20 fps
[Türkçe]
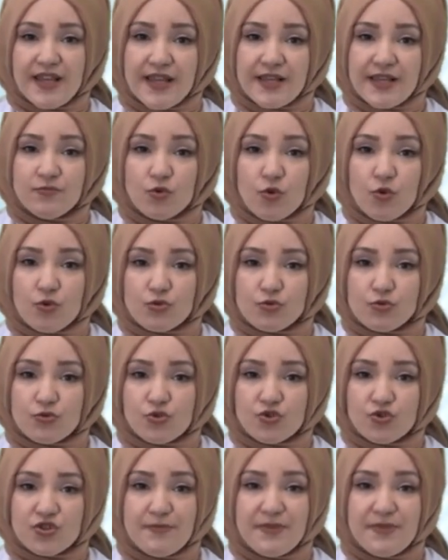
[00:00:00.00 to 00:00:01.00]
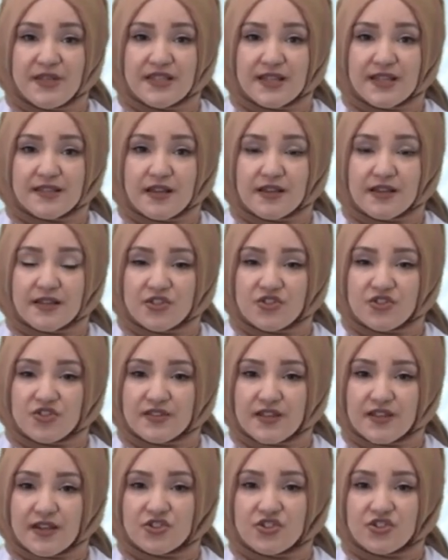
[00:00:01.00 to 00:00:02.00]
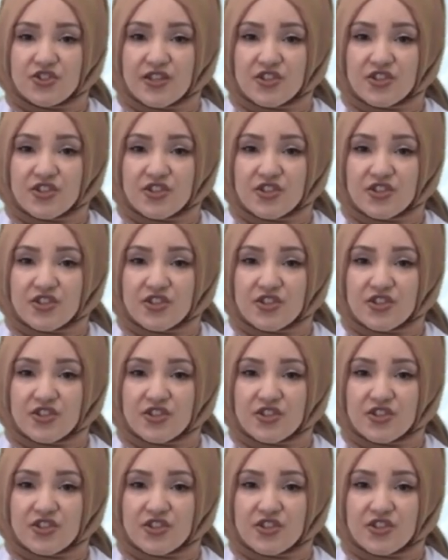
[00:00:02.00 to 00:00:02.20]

eğim doğrultusunda bir yatak içinde akışa